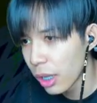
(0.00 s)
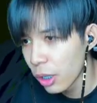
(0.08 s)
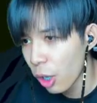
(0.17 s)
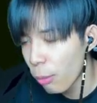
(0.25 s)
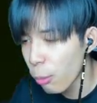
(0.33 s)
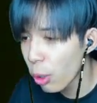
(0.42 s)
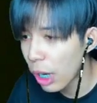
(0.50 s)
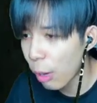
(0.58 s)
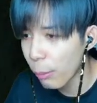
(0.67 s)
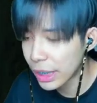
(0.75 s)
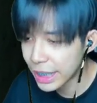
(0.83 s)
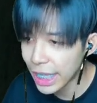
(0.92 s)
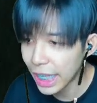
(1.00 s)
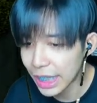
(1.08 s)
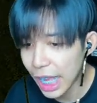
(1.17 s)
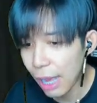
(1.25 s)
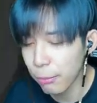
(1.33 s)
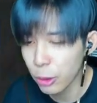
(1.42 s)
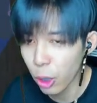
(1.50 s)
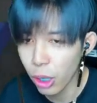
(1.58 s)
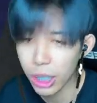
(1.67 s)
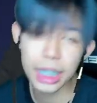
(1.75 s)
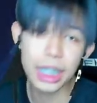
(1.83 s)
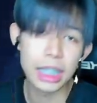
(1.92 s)
คอมโบเงา มันเกียนนะครับ น้อ
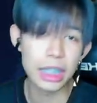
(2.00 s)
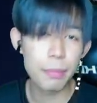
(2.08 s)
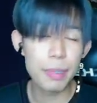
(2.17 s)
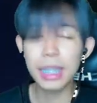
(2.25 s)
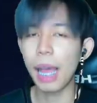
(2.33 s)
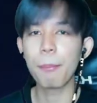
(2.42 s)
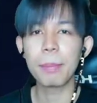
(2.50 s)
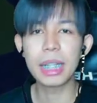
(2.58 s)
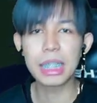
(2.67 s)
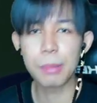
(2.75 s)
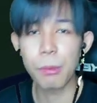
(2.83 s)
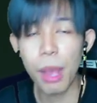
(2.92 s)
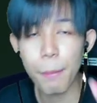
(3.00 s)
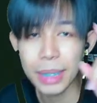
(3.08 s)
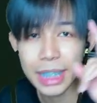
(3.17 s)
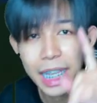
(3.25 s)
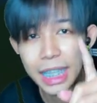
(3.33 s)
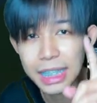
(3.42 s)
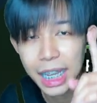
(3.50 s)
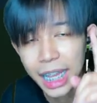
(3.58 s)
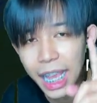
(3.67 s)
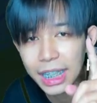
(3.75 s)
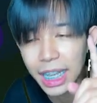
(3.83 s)
งๆก็ได้เห็นที่พี่ทำไปแล้วใช่ไหมว่ามันเกียนจากแค่ไหน